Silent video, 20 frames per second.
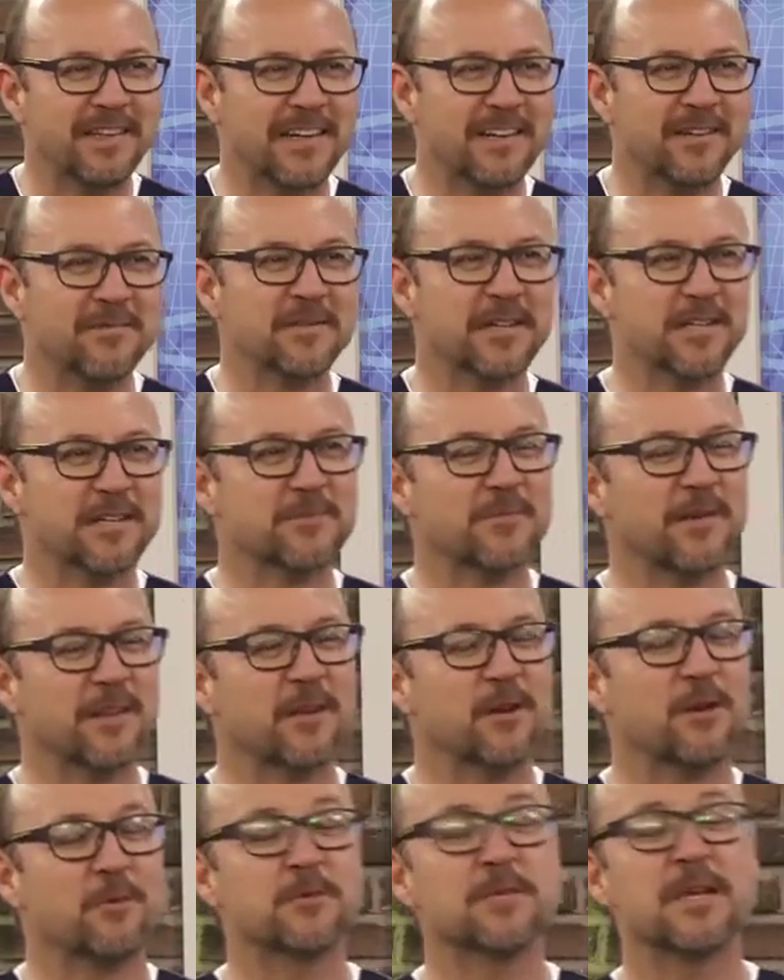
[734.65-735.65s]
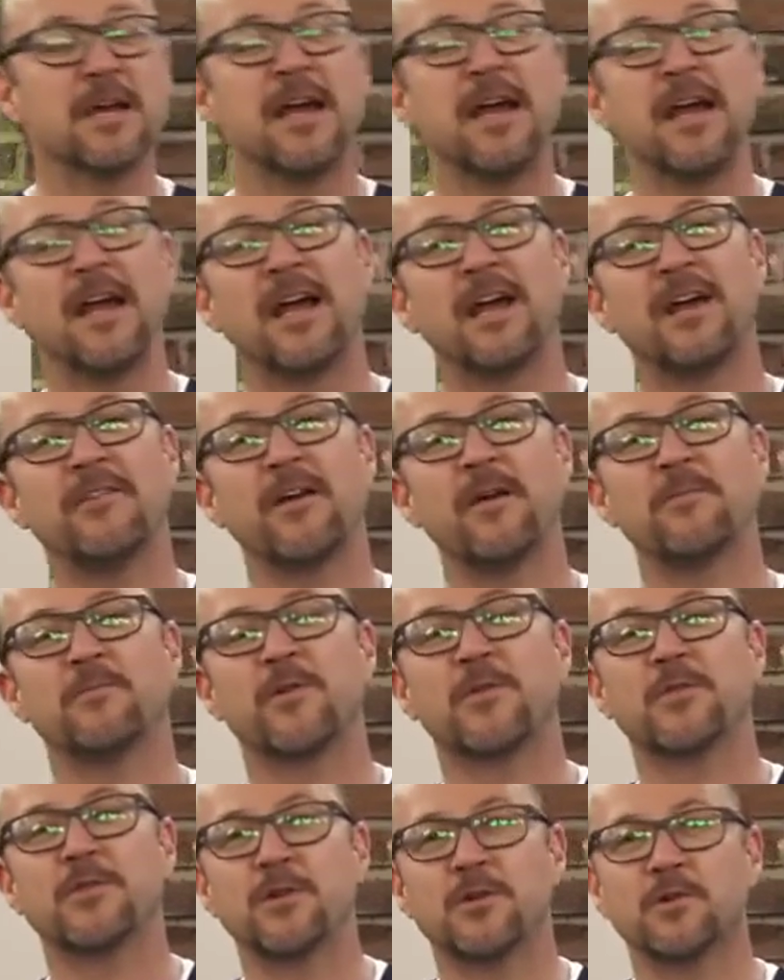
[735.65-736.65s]
takım çalışmalar olmuş. Efendim
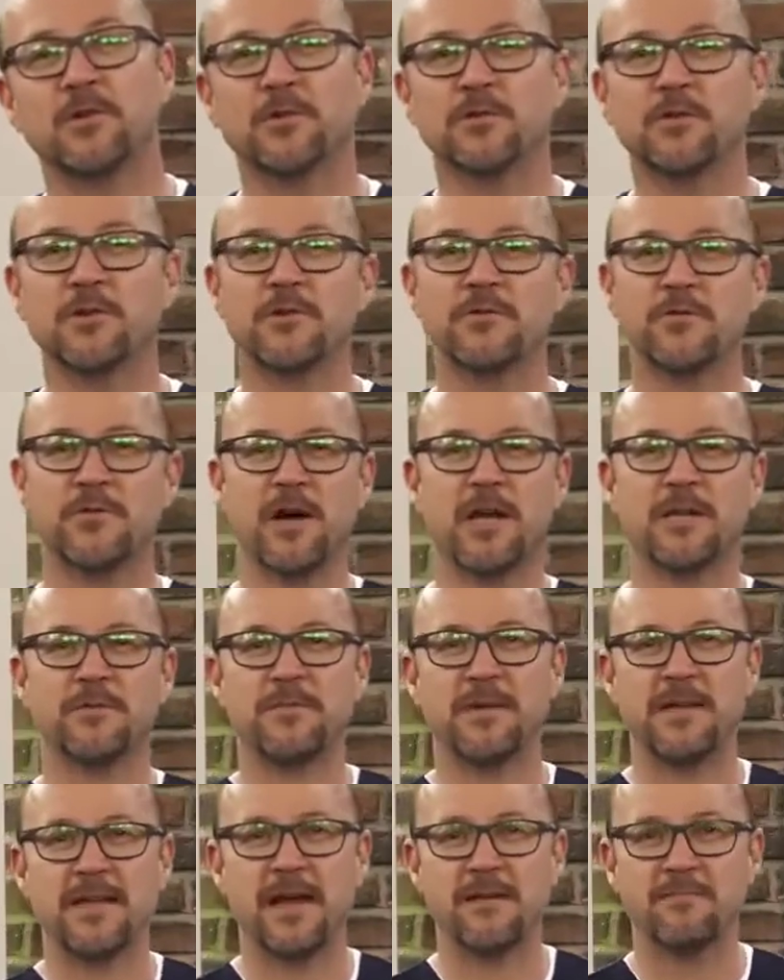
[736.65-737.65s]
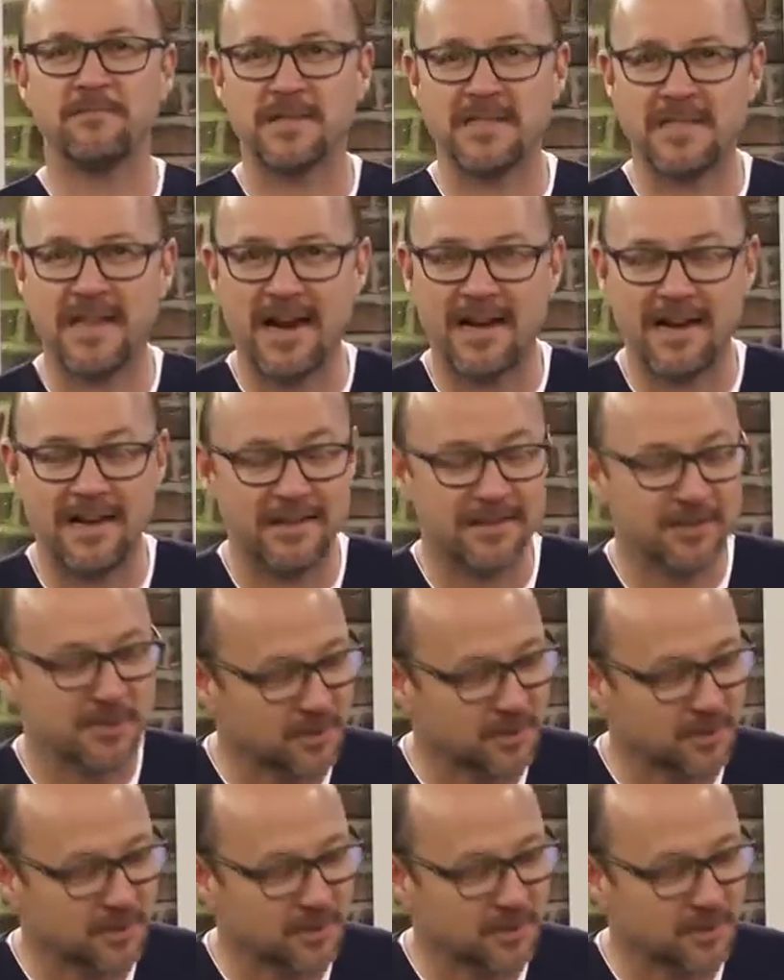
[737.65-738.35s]
Profesör Doktor Fuat Bilgen bizlerleydi.